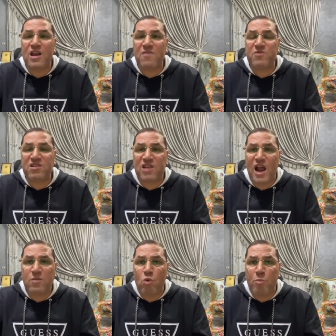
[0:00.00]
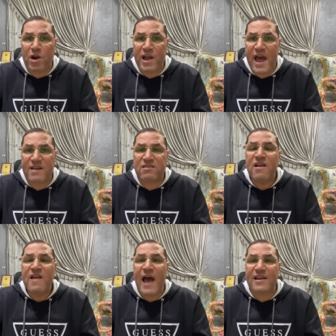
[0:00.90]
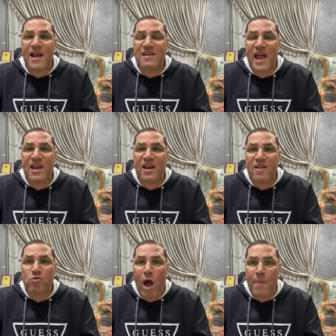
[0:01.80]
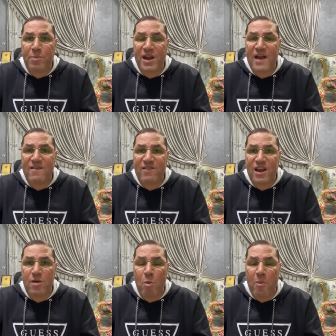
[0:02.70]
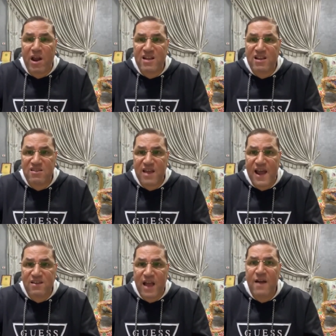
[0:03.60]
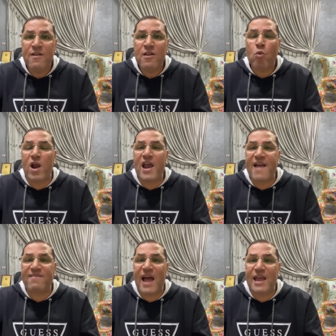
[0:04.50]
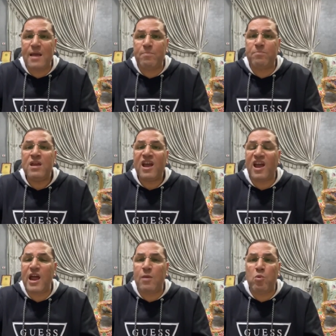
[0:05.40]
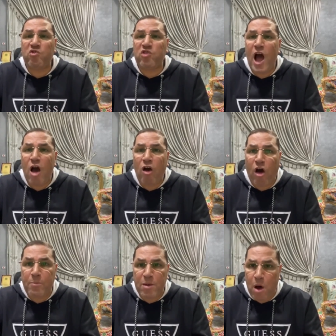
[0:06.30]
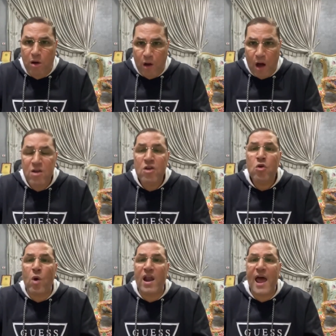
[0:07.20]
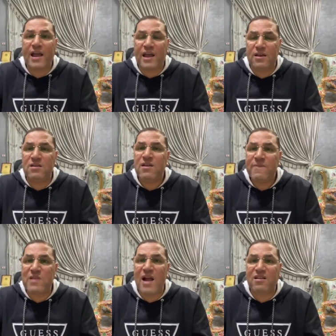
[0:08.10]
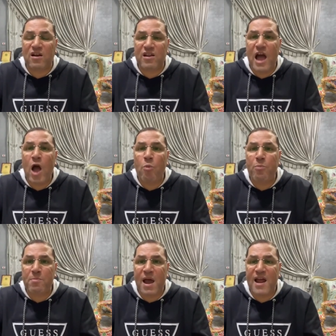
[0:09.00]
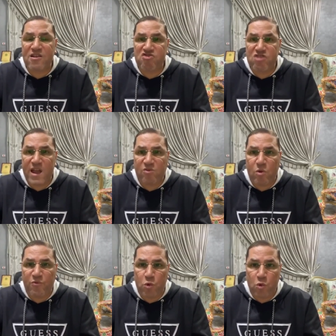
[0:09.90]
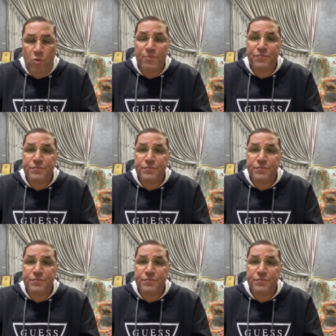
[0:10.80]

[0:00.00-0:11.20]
لأن في الثلاث مباريات النتائج لا تعبر عن سير المباريات الثلاثة والهزايم غير مستحقة بالمرة ولكن تأتي الرياح بما لا تشتهي السفن